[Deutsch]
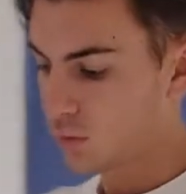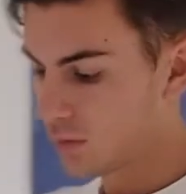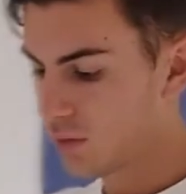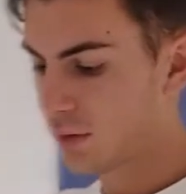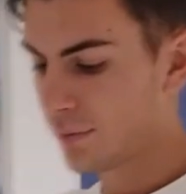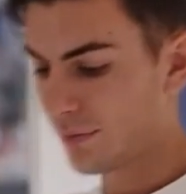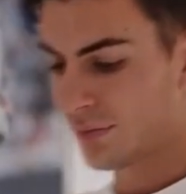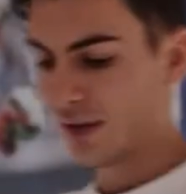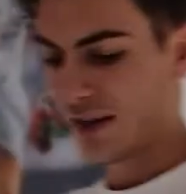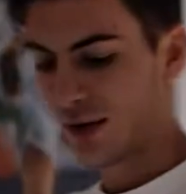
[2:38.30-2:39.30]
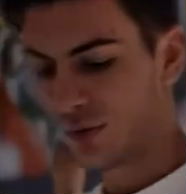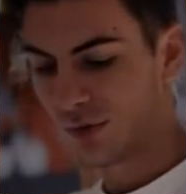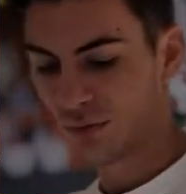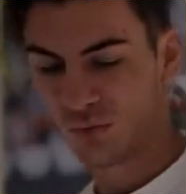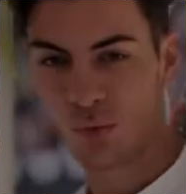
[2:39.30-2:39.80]
ist. Aus
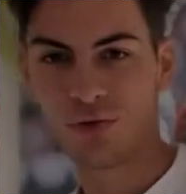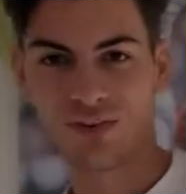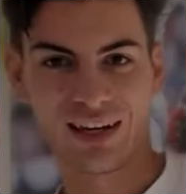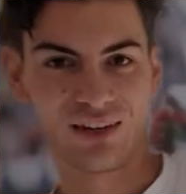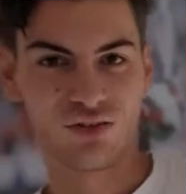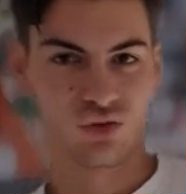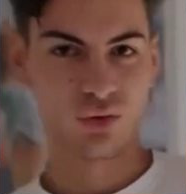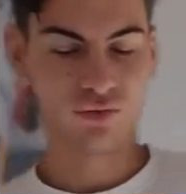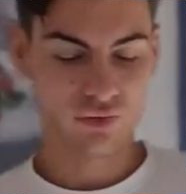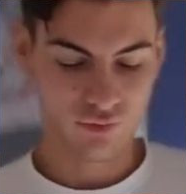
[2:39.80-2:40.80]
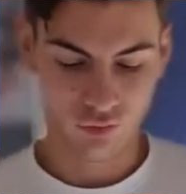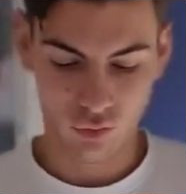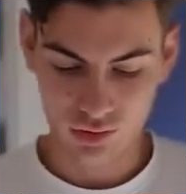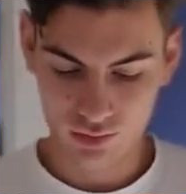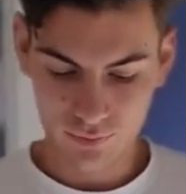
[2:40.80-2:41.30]
einem sportweichen Stoff,
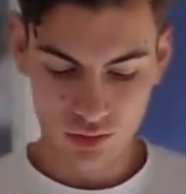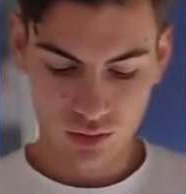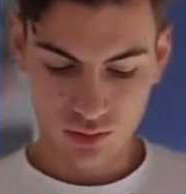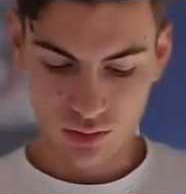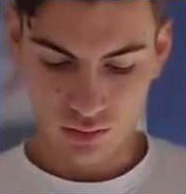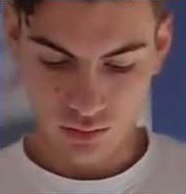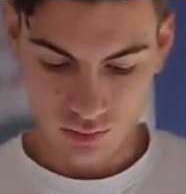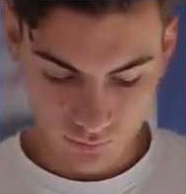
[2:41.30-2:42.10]
Freunde. Ähm,